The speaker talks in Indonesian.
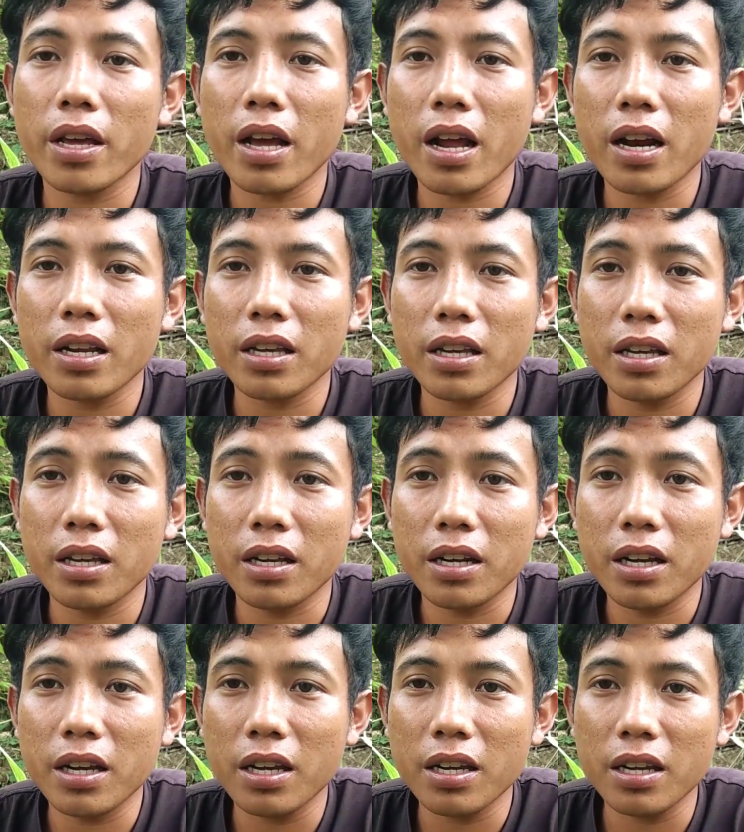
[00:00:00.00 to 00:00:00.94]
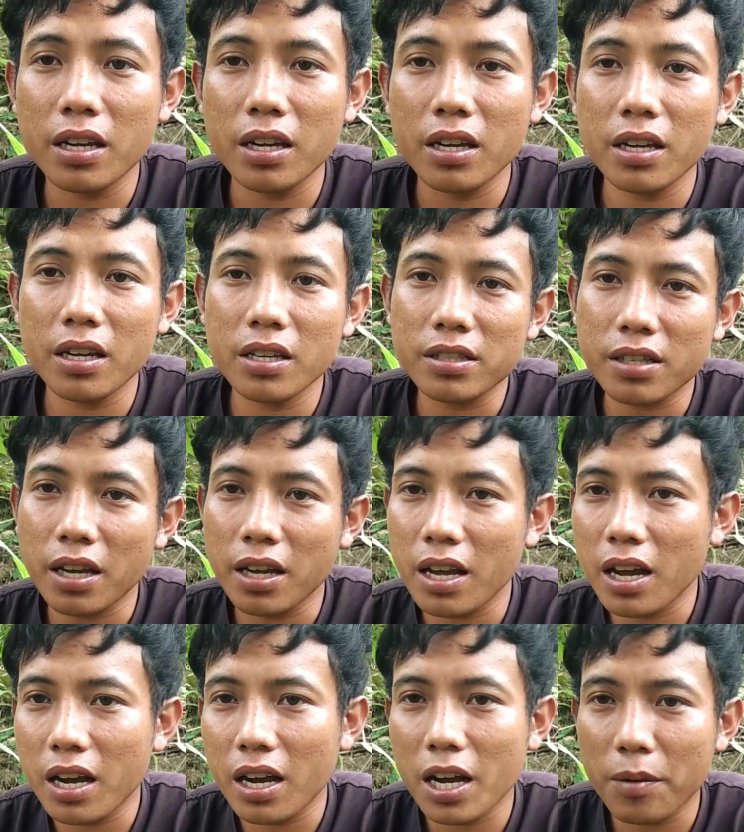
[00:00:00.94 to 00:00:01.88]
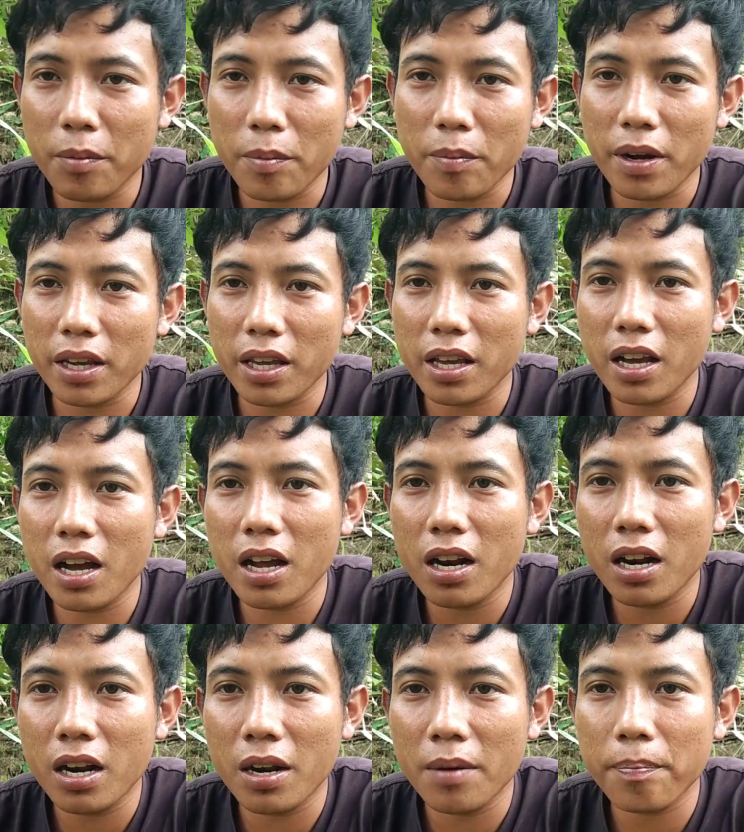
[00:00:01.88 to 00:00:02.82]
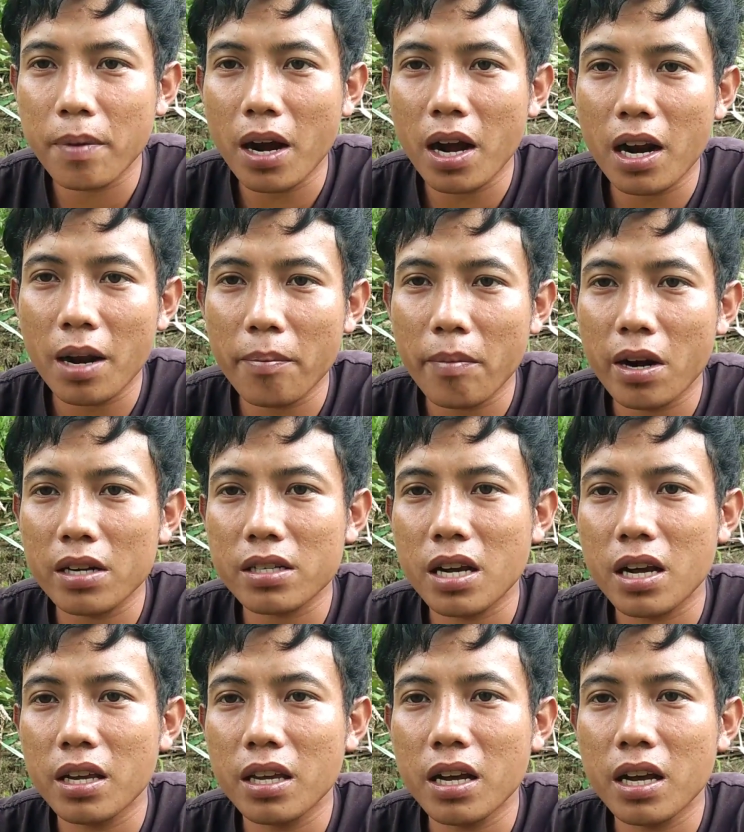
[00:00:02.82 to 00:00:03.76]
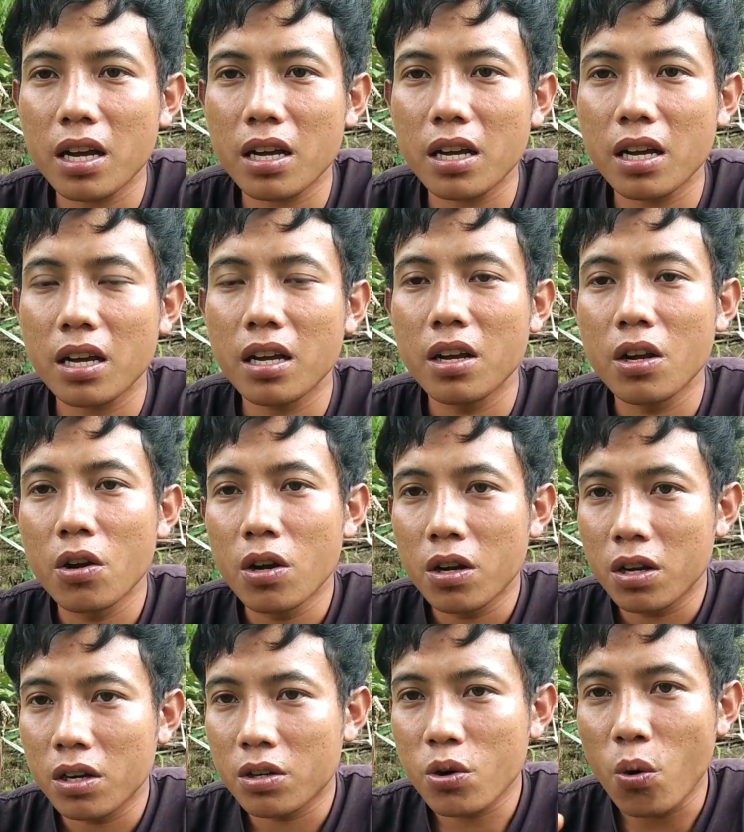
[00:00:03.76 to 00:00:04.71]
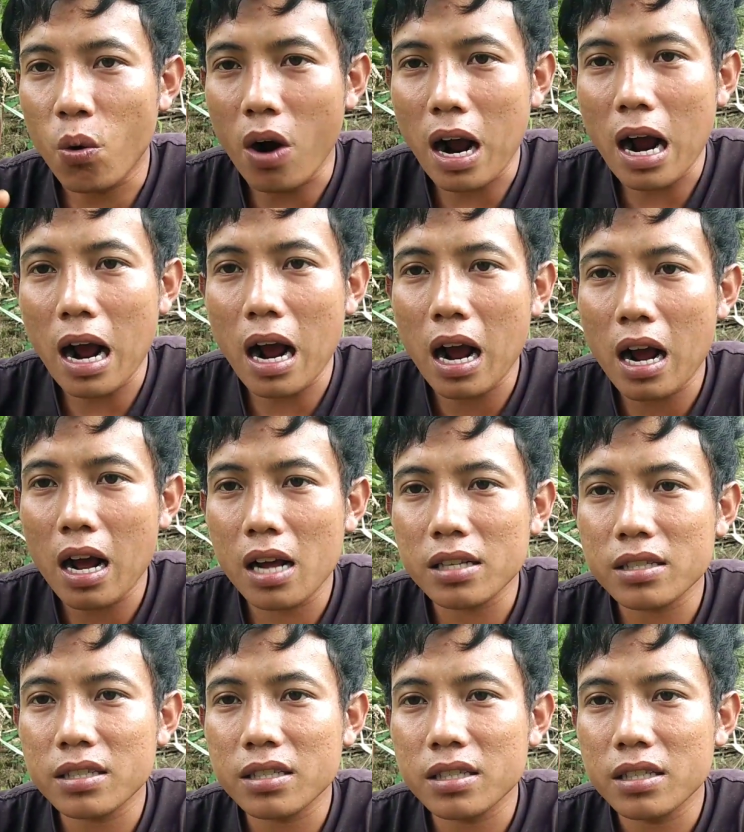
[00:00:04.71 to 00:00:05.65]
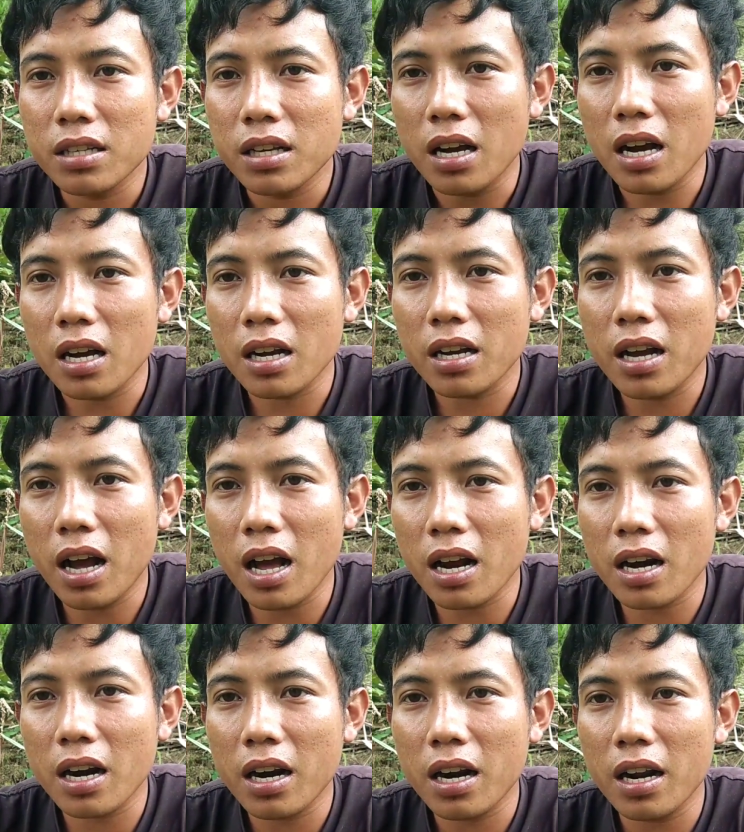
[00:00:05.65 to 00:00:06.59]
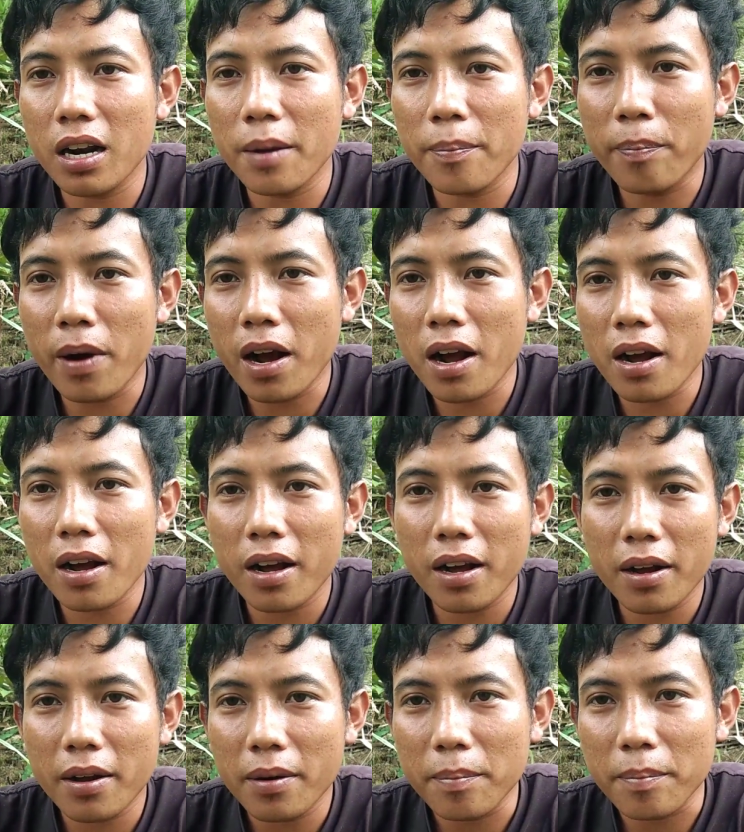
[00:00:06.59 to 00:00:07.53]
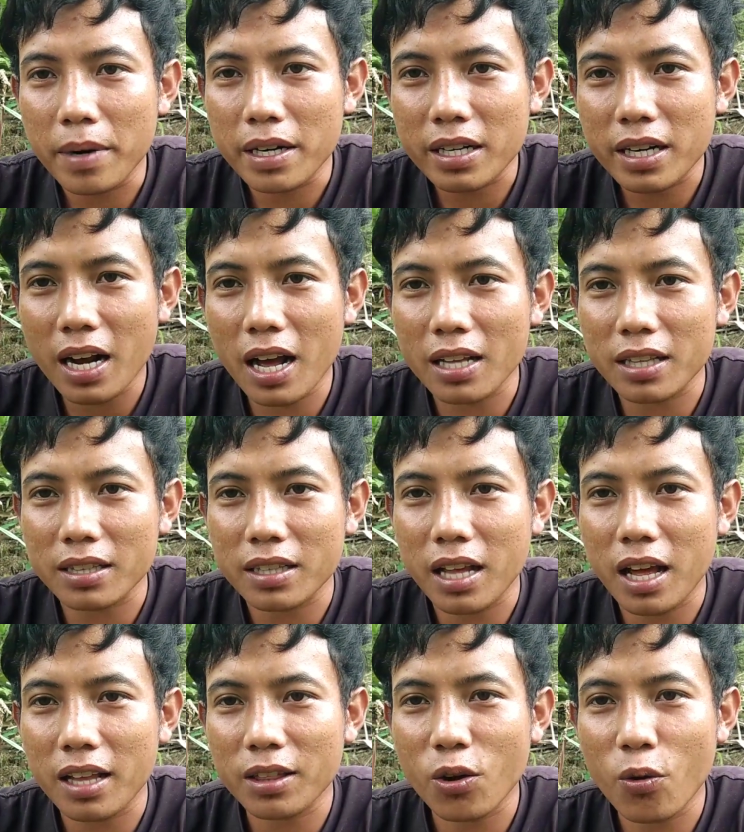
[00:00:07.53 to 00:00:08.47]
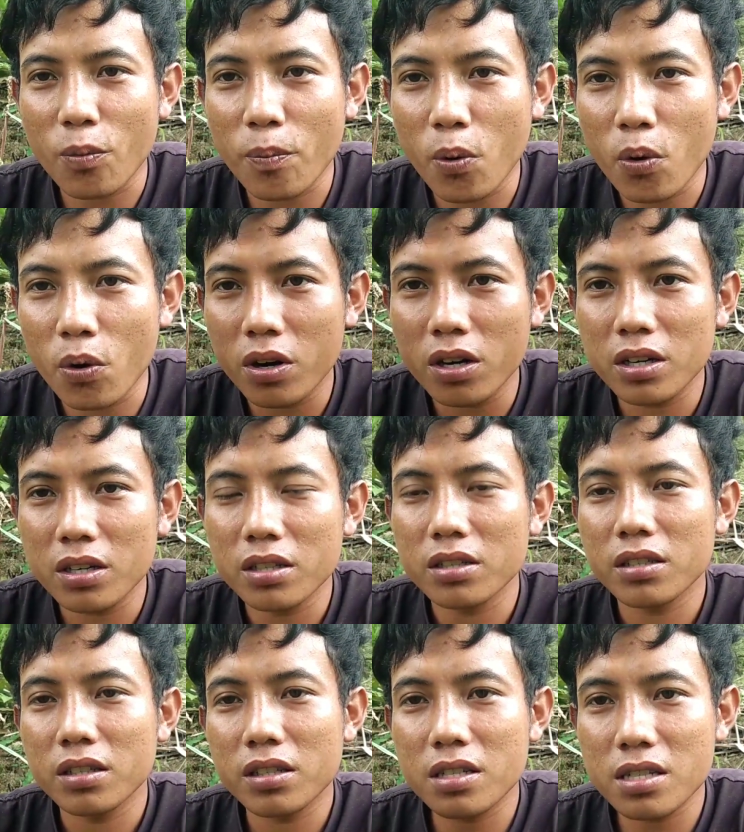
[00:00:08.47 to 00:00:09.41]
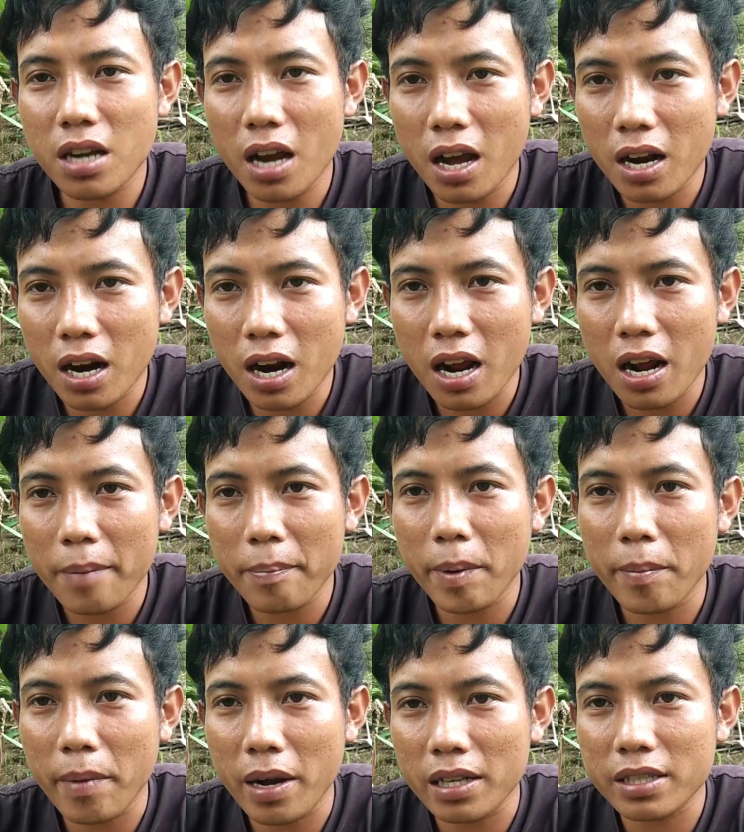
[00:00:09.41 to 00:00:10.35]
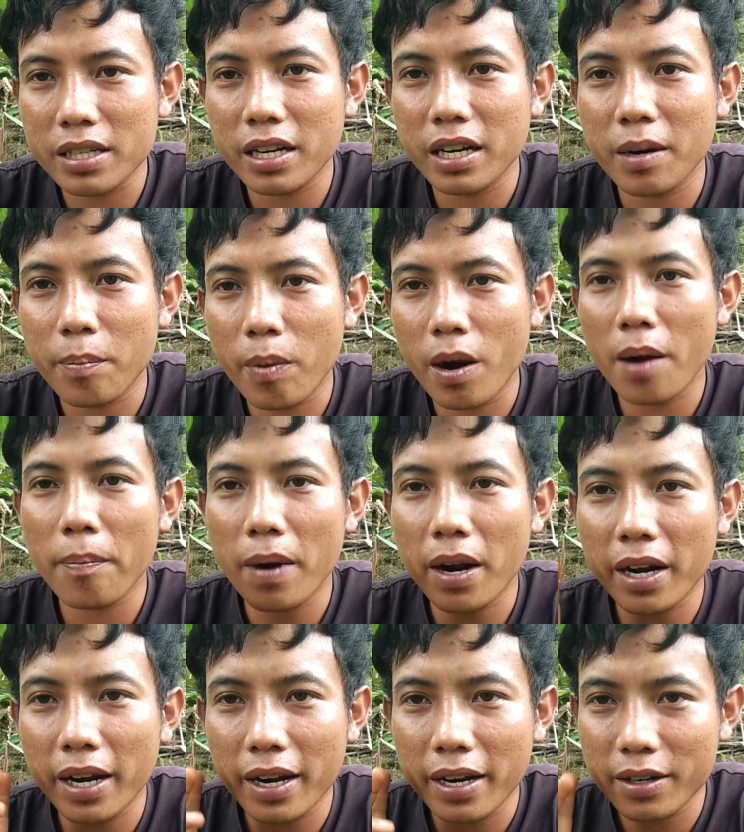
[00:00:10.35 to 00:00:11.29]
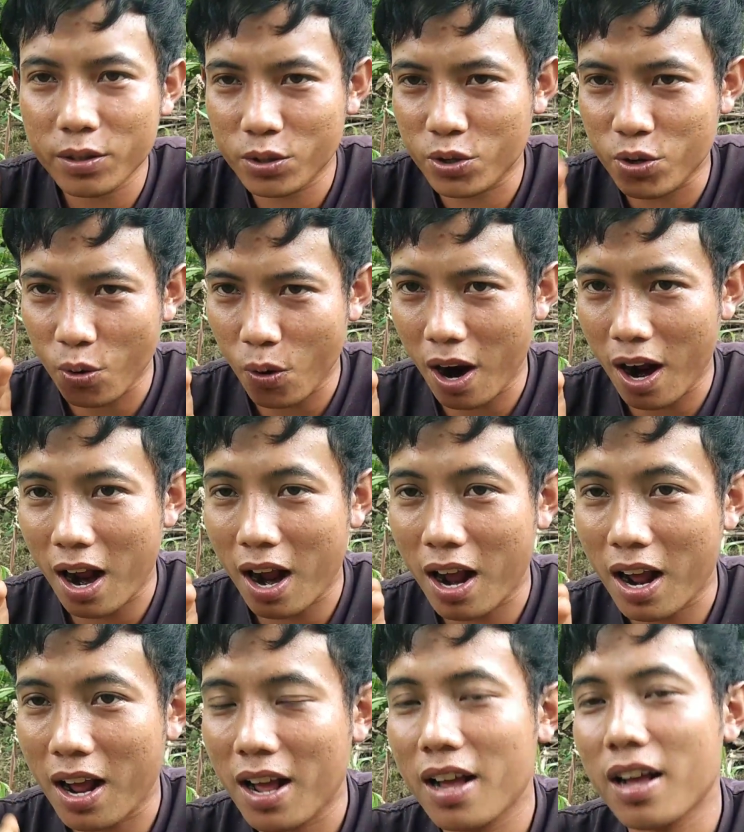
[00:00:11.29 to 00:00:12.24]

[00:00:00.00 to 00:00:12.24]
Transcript: Kali ini saya akan membagikan pengalaman saya doa agar lebah mendekat ataupun cara memancing lebah pakai doa.